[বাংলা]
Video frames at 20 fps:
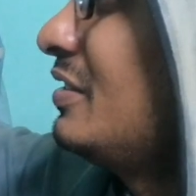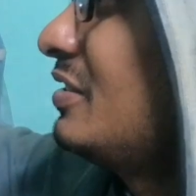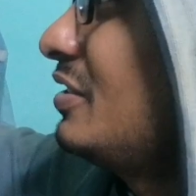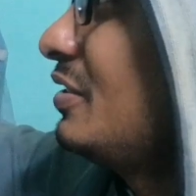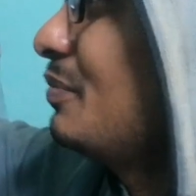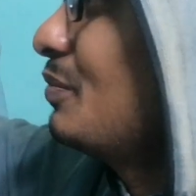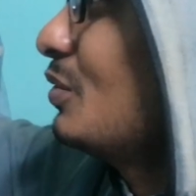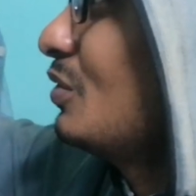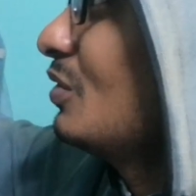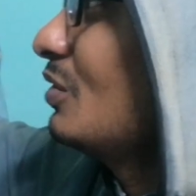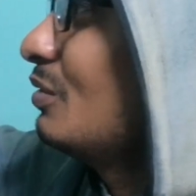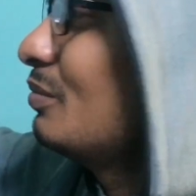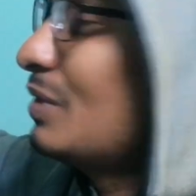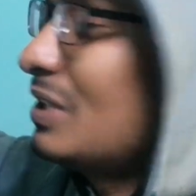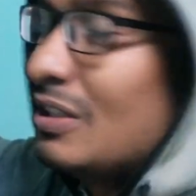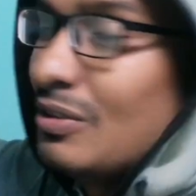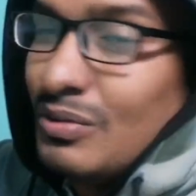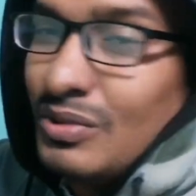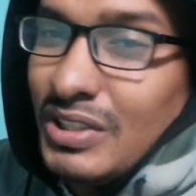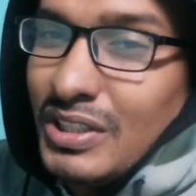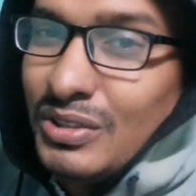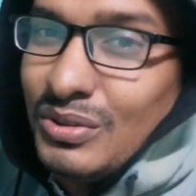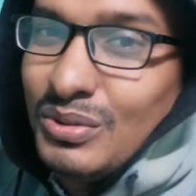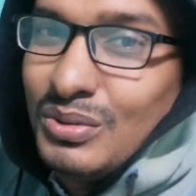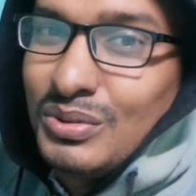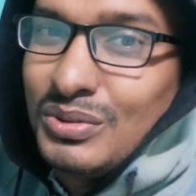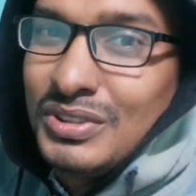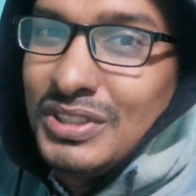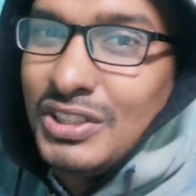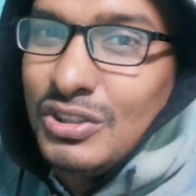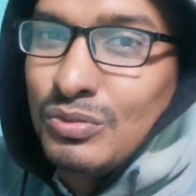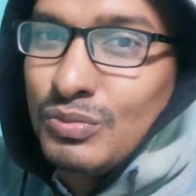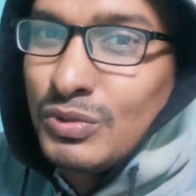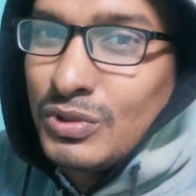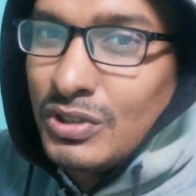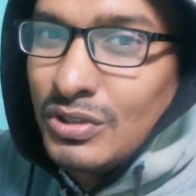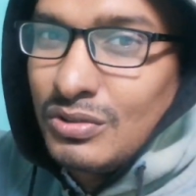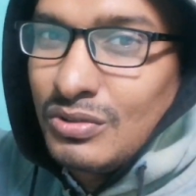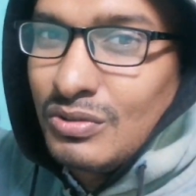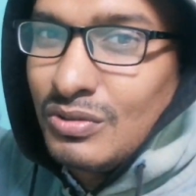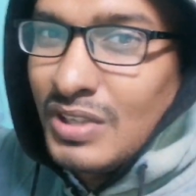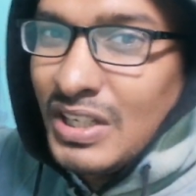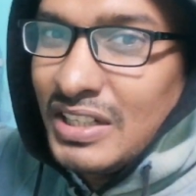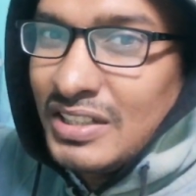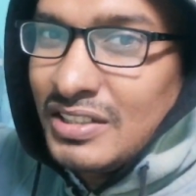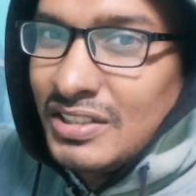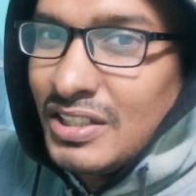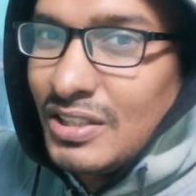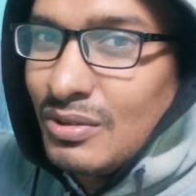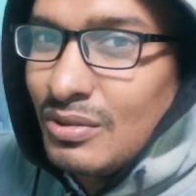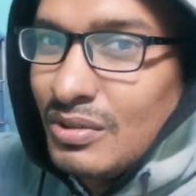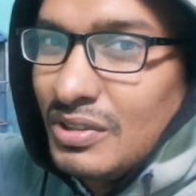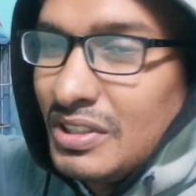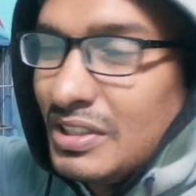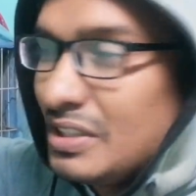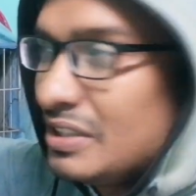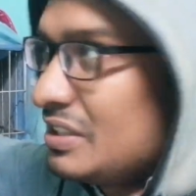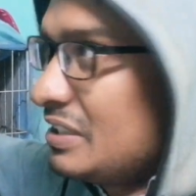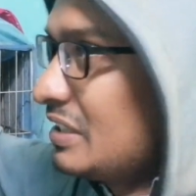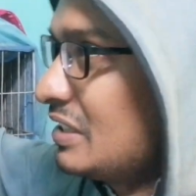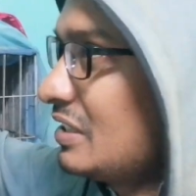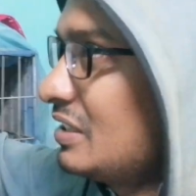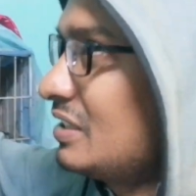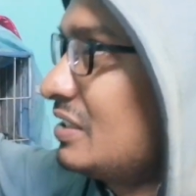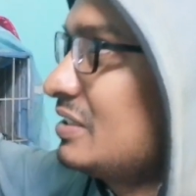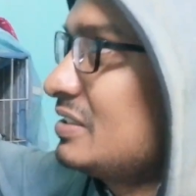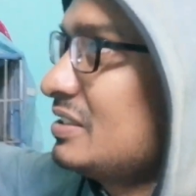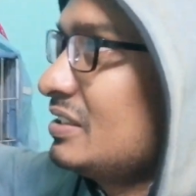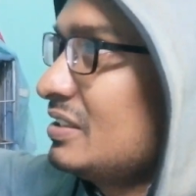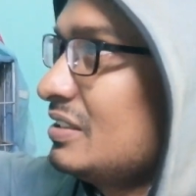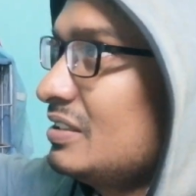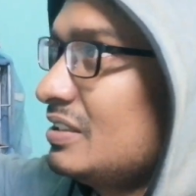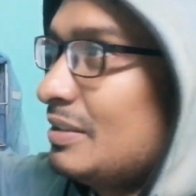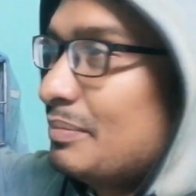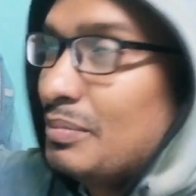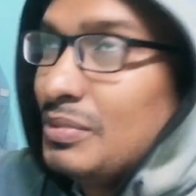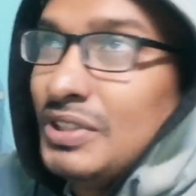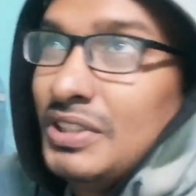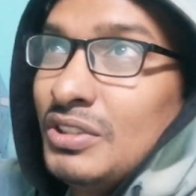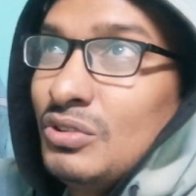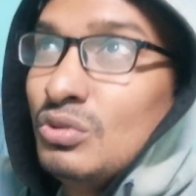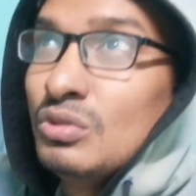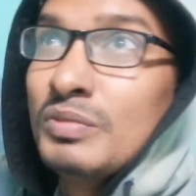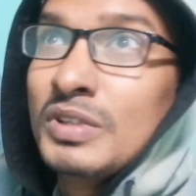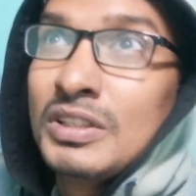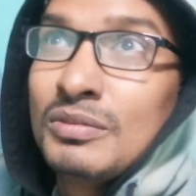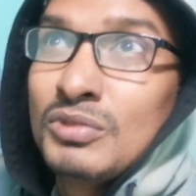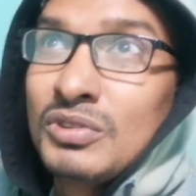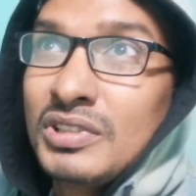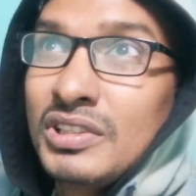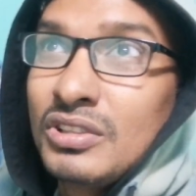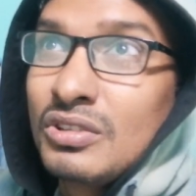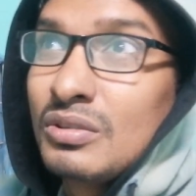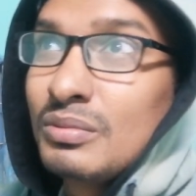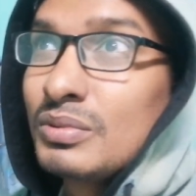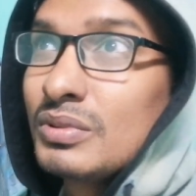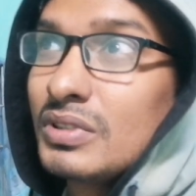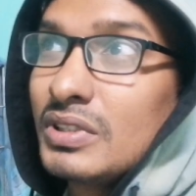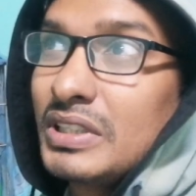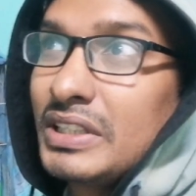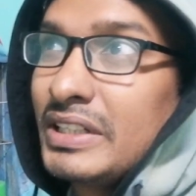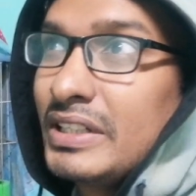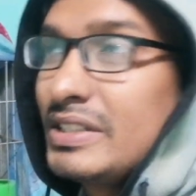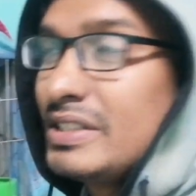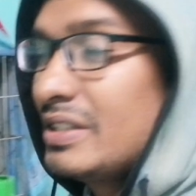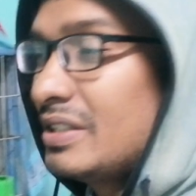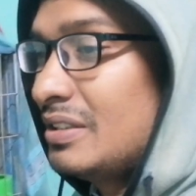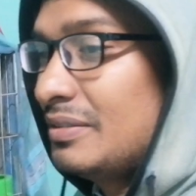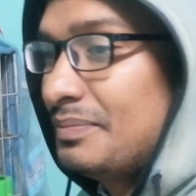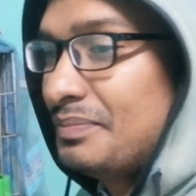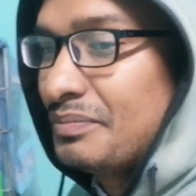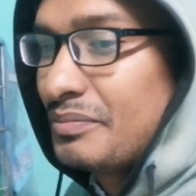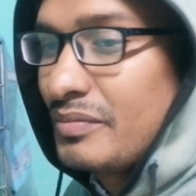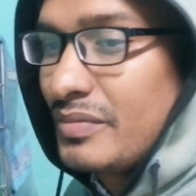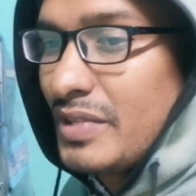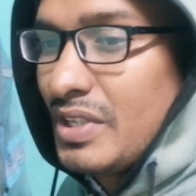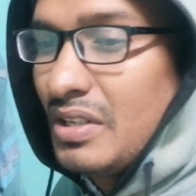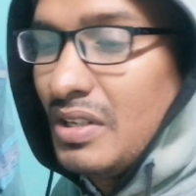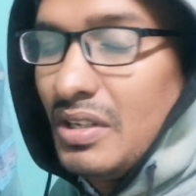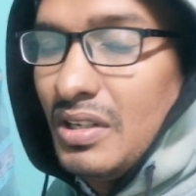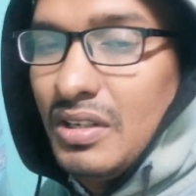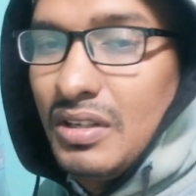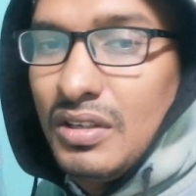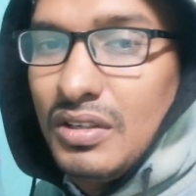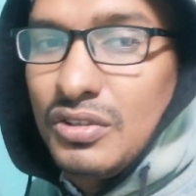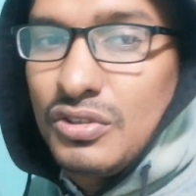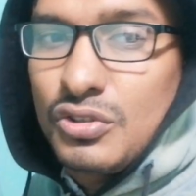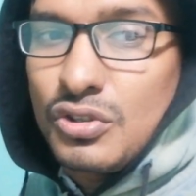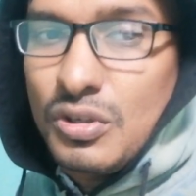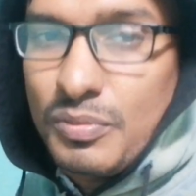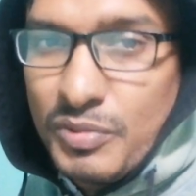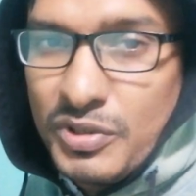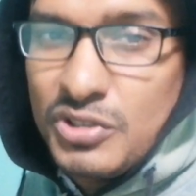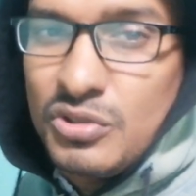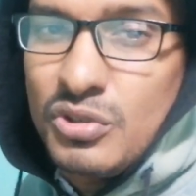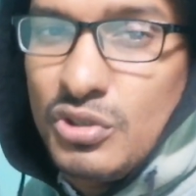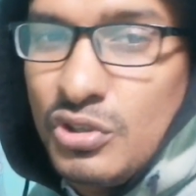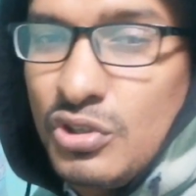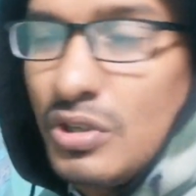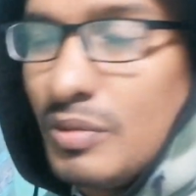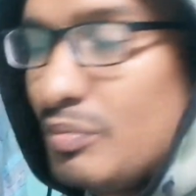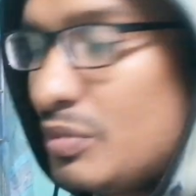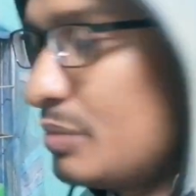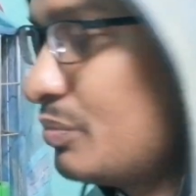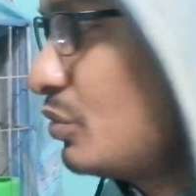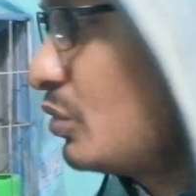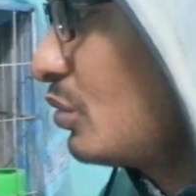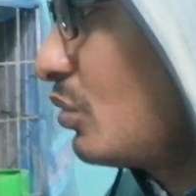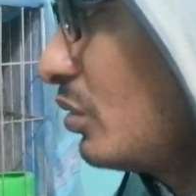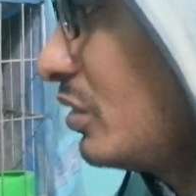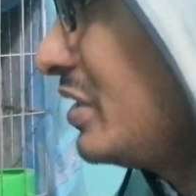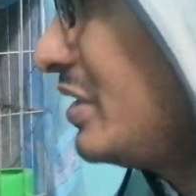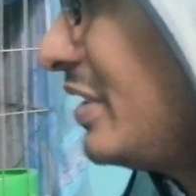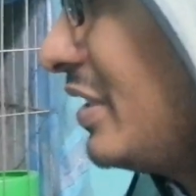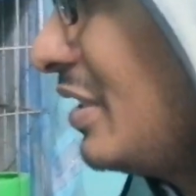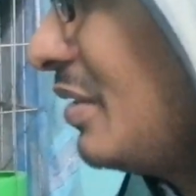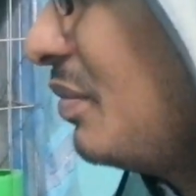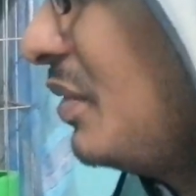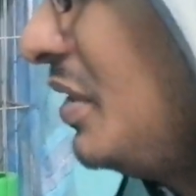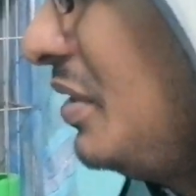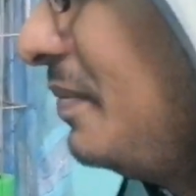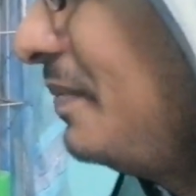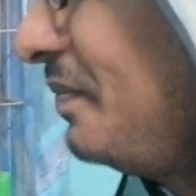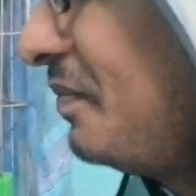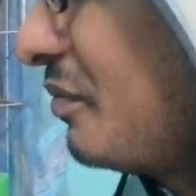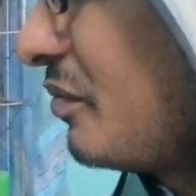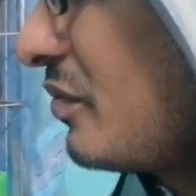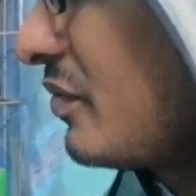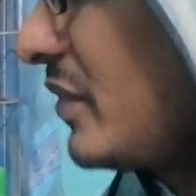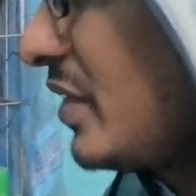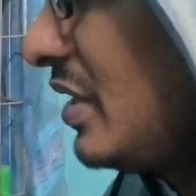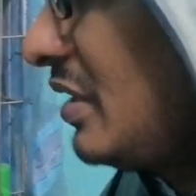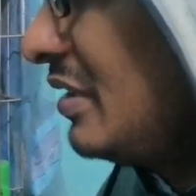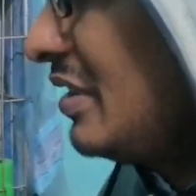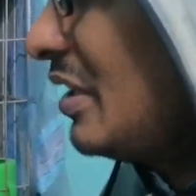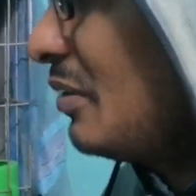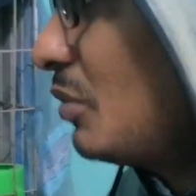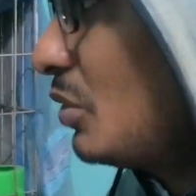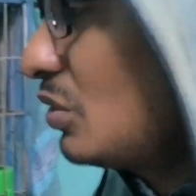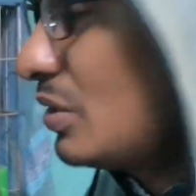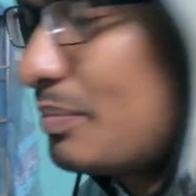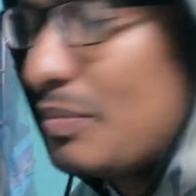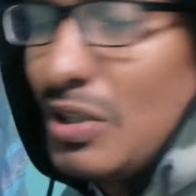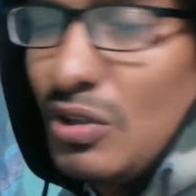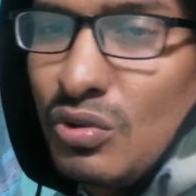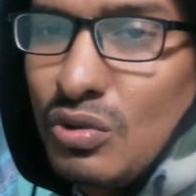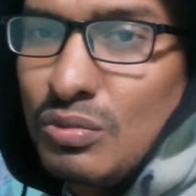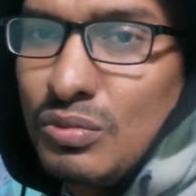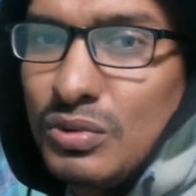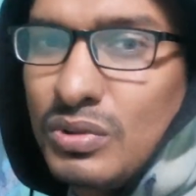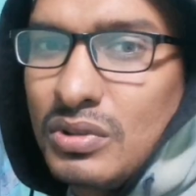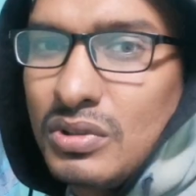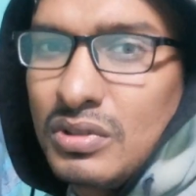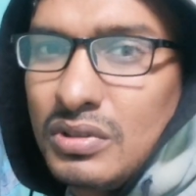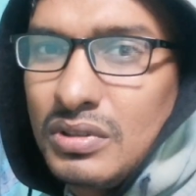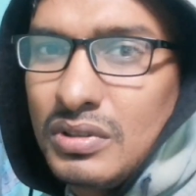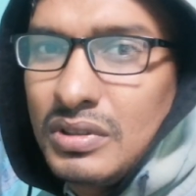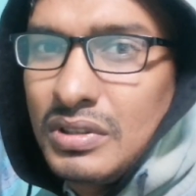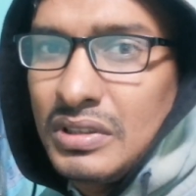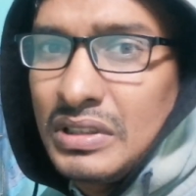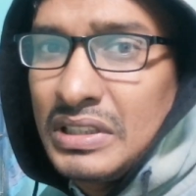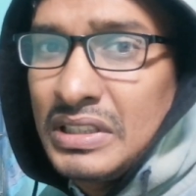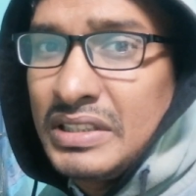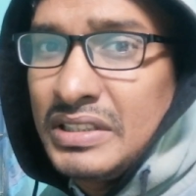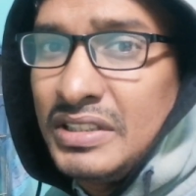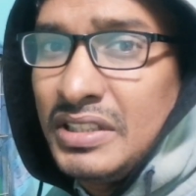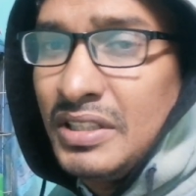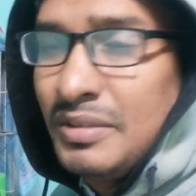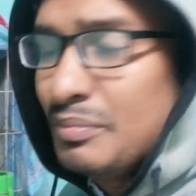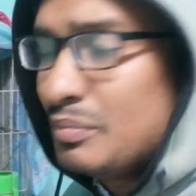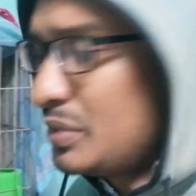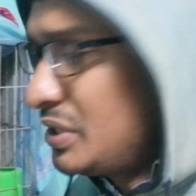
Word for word: ট্রিপল বা অন্যান্য যে উপকরণগুলো আছে সেগুলো দিয়ে ঢেকে রেখেছেন আপনি রুমের মধ্যে কবুতর রেখেছেন সবকিছুই সম্ভব করেছেন আপনি তারপর আপনার কবুতর ঝিম